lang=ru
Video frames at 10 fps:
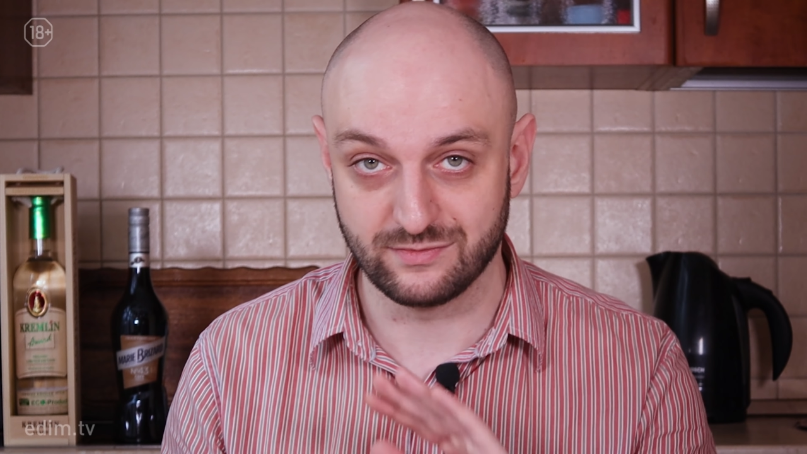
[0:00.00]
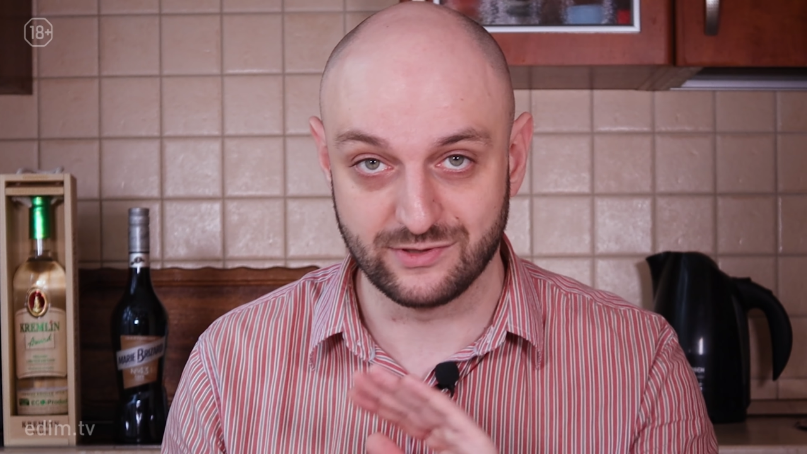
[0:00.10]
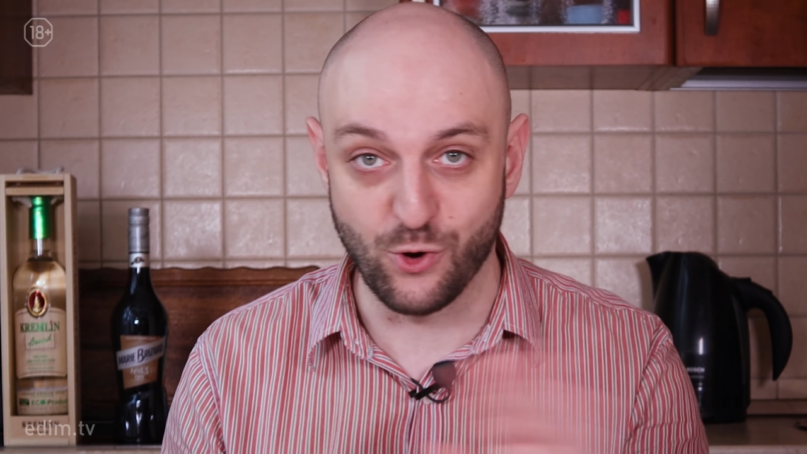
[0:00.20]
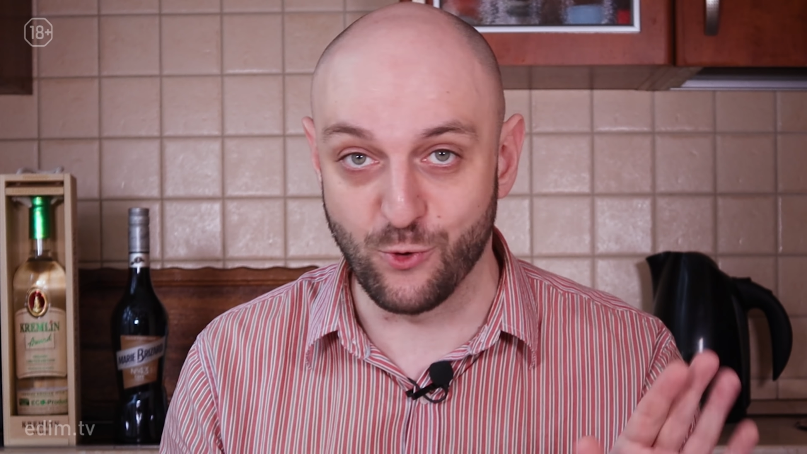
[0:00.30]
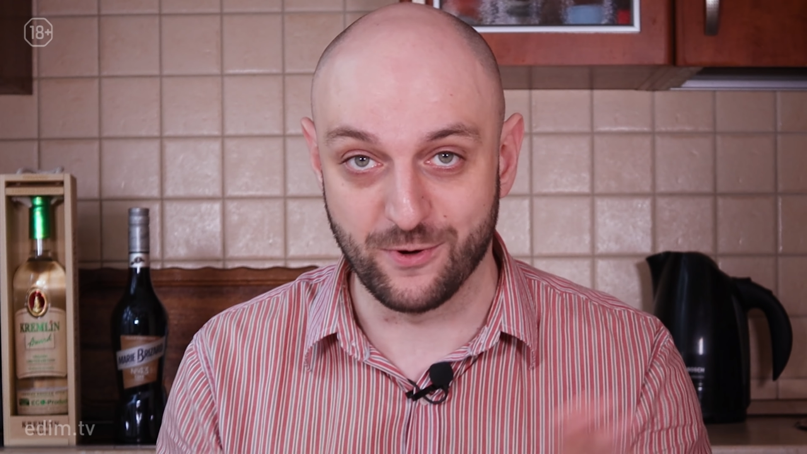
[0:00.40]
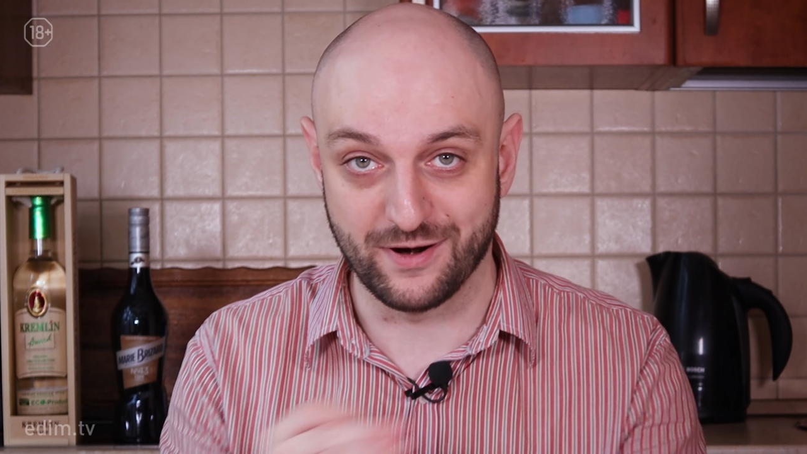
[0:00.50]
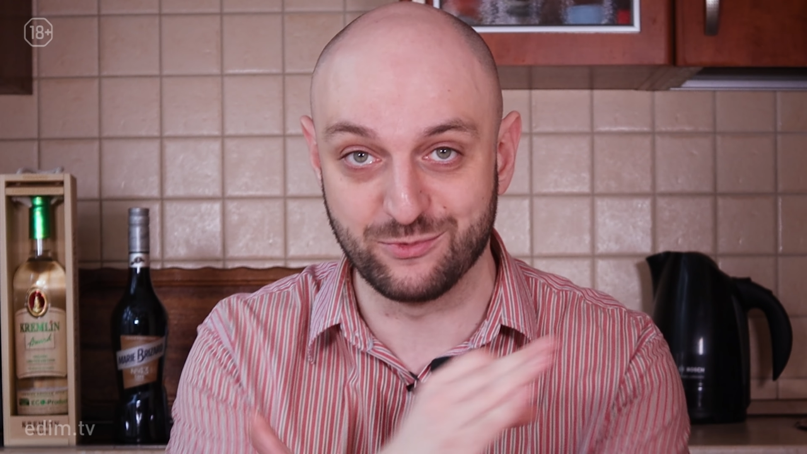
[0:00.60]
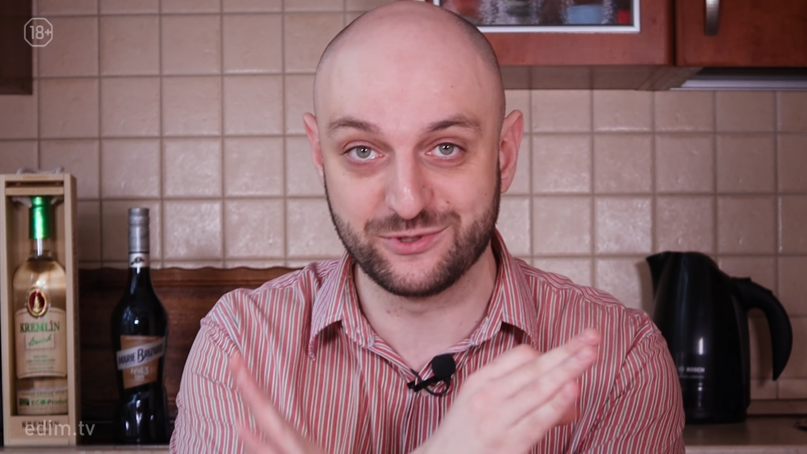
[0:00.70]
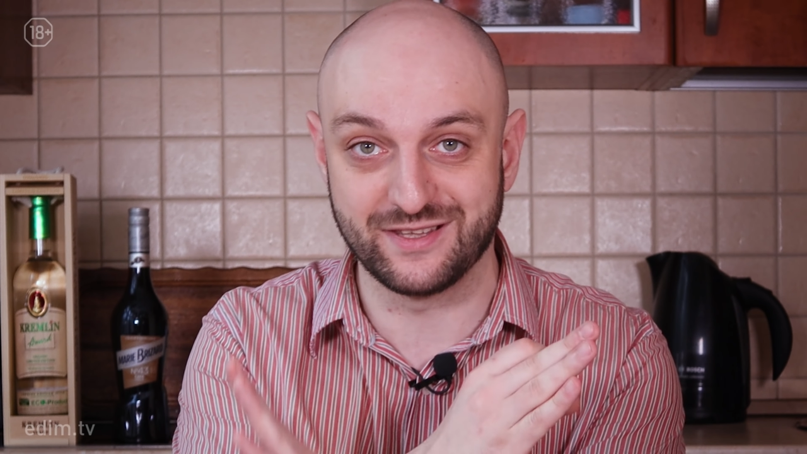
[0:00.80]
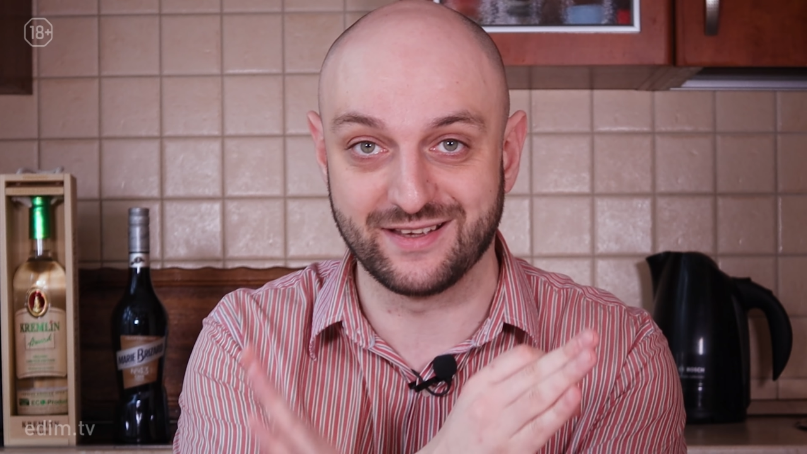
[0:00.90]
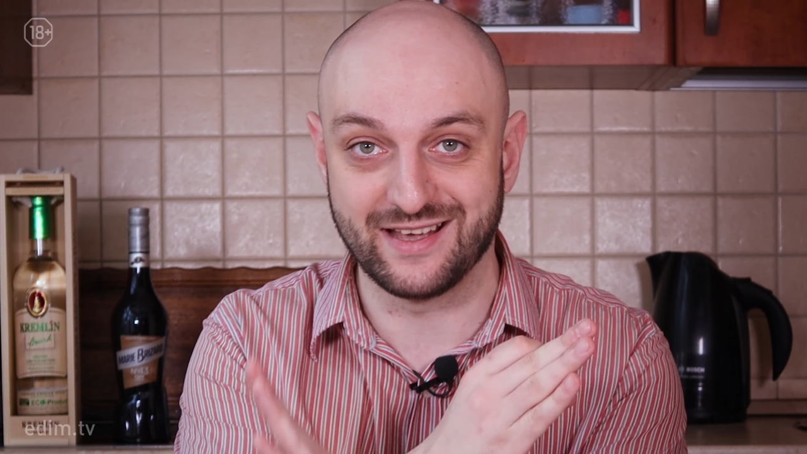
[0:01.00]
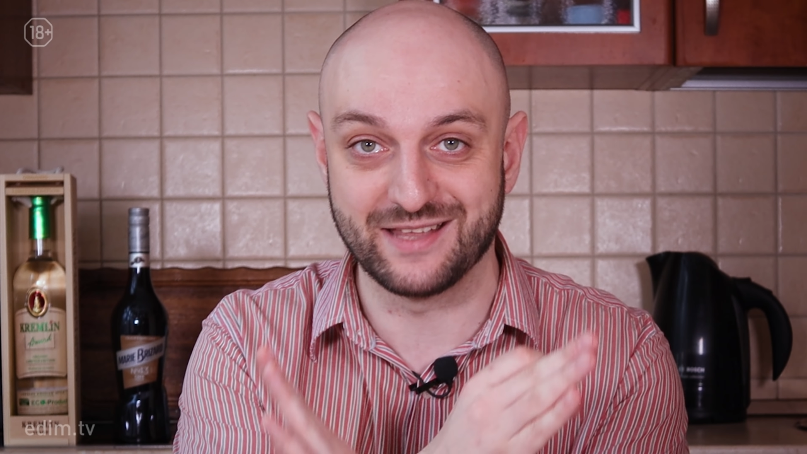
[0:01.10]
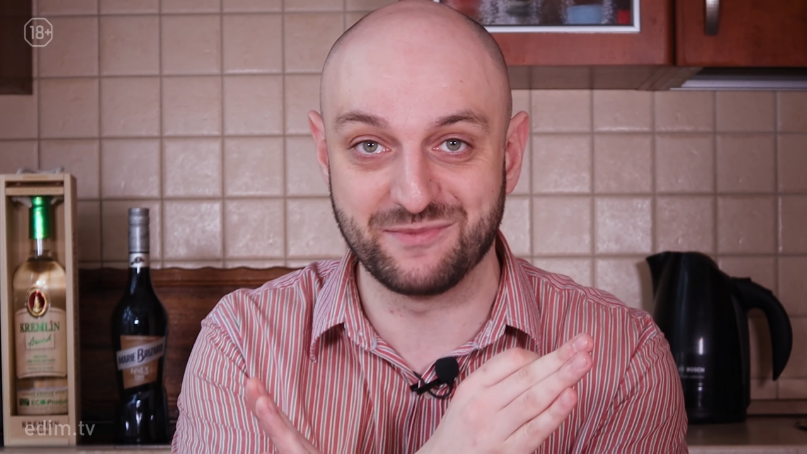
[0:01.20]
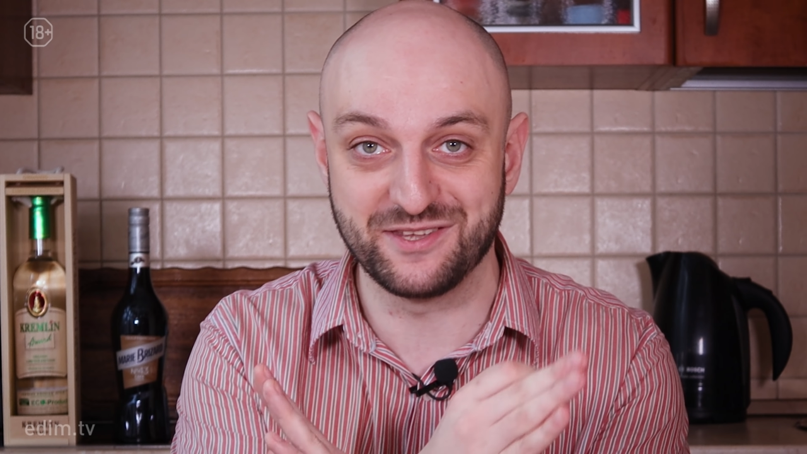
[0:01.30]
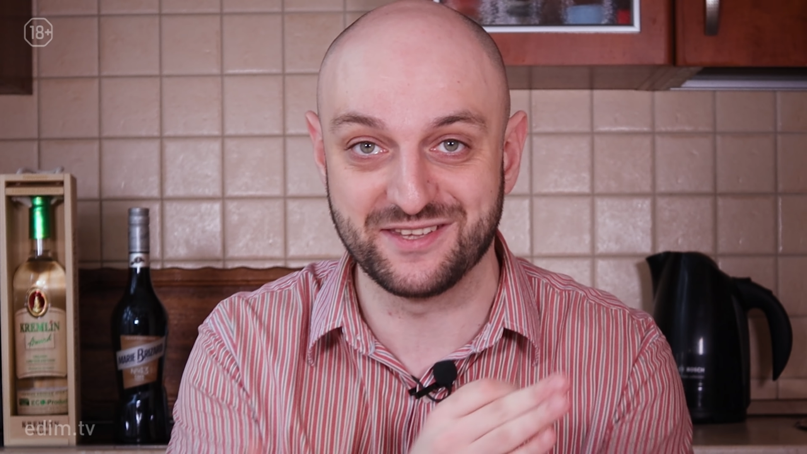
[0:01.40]
No, рабуста
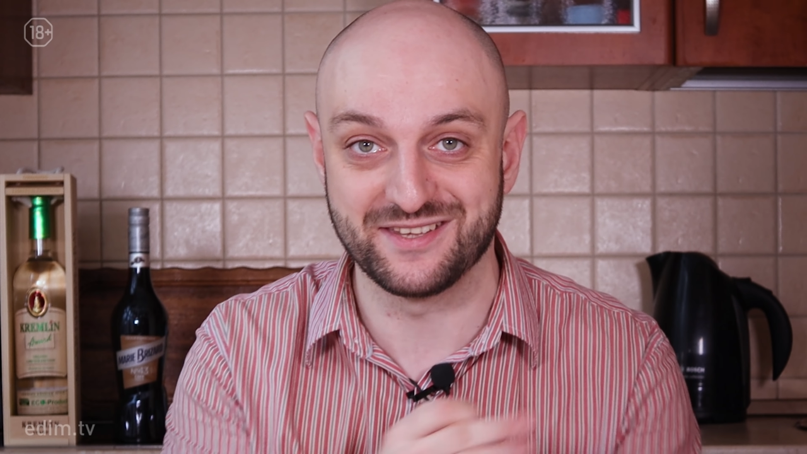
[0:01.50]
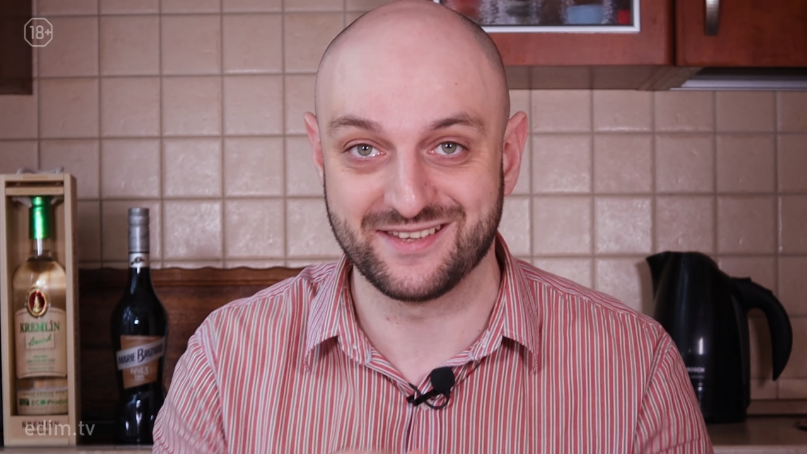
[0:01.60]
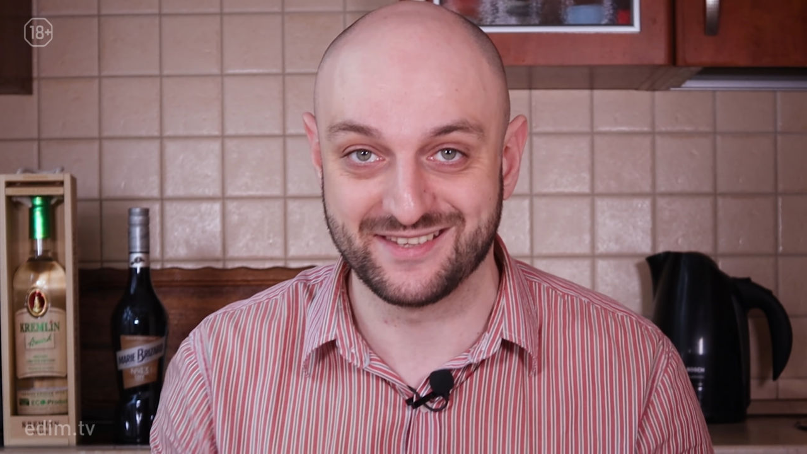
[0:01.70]
отменить,